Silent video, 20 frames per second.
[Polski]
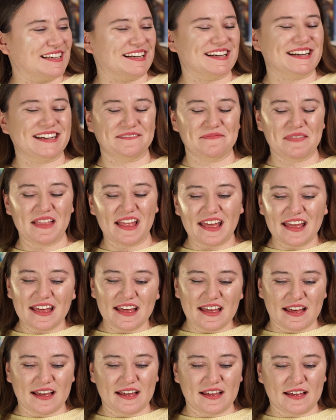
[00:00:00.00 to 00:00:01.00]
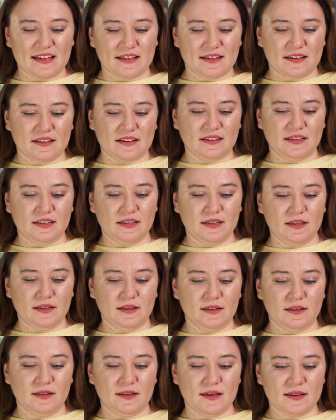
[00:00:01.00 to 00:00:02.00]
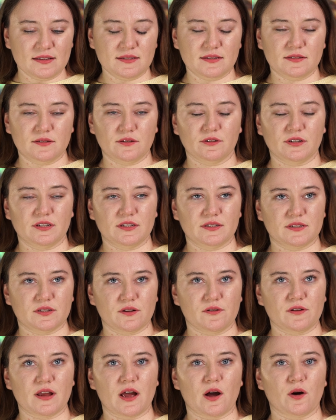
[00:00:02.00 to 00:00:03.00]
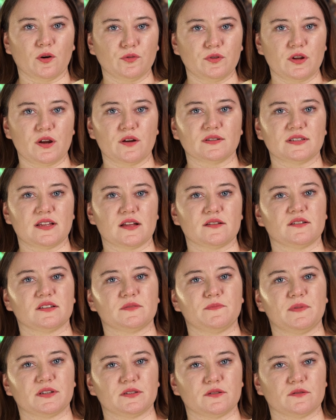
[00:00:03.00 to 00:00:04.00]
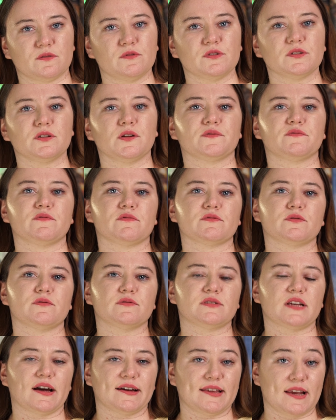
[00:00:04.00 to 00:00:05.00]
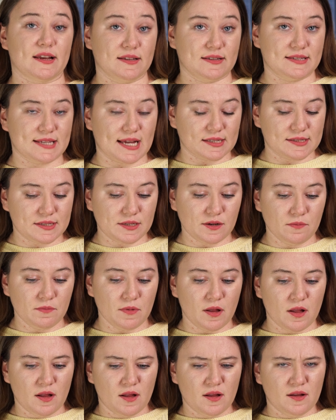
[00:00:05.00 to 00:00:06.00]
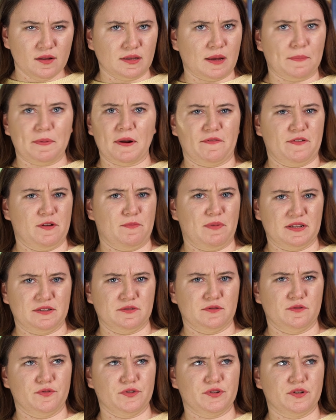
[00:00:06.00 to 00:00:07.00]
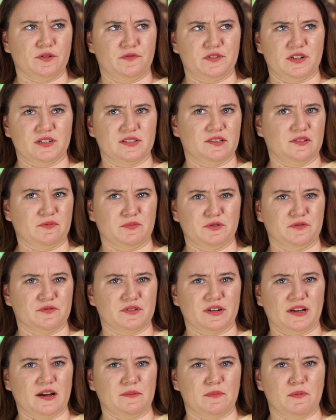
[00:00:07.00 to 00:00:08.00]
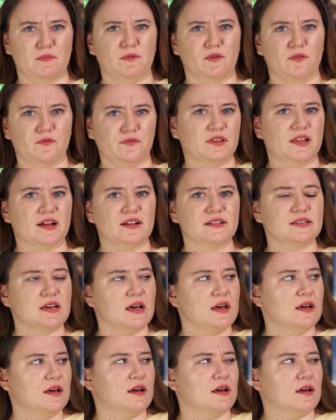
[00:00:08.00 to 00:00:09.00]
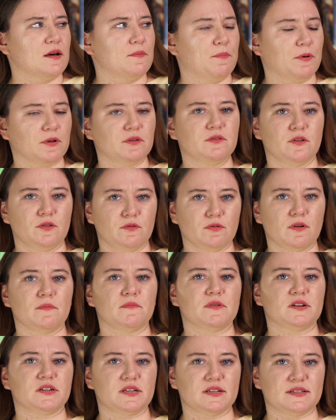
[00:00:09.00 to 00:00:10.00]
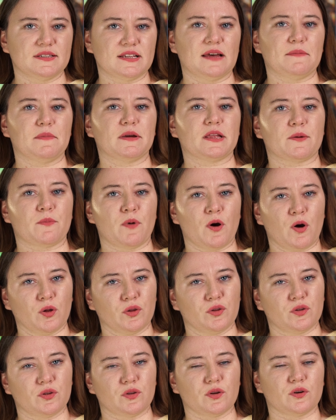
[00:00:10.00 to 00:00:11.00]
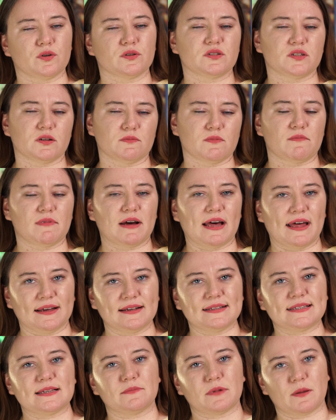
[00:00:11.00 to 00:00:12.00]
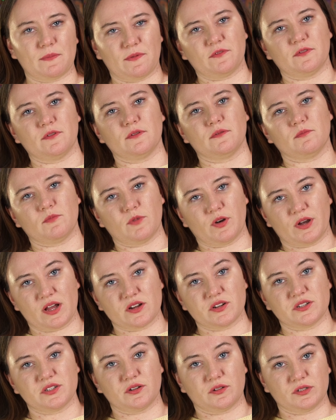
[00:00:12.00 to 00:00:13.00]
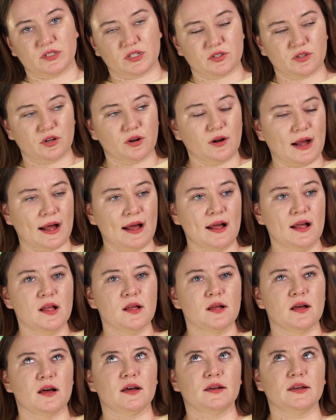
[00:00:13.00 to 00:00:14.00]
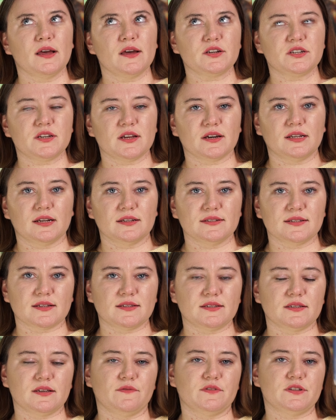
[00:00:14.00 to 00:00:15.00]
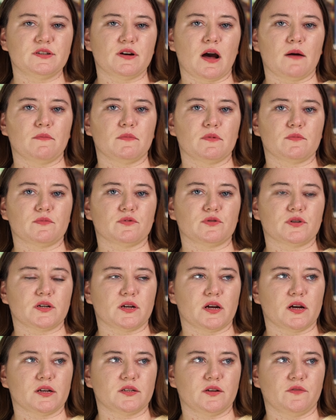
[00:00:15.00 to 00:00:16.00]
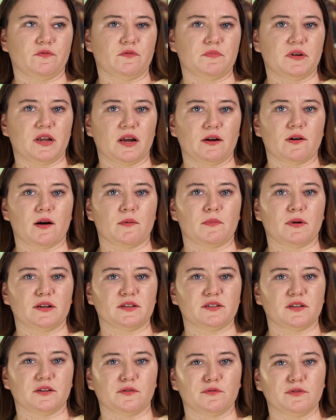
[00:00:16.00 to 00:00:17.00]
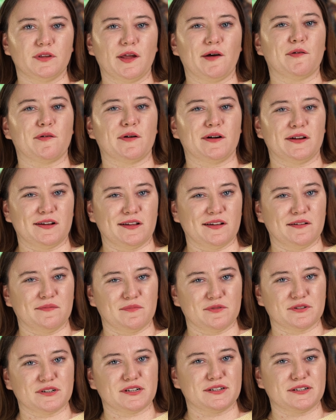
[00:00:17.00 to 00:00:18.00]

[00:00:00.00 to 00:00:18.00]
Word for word: tak. E, I jest to historia, o której ostatnio jest bardzo głośno w związku z ekranizacją. Naprawdę bardzo głośno, wszędzie tą książkę jakby było widać. E, pod tytułem Mężczyzna imieniem Otto z Tomem Hanksem, na pewno kojarzycie chociaż trochę. E, ja jeszcze ekranizacji nie widziałam, mimo że się wybierałam, ale się nie udało, ale może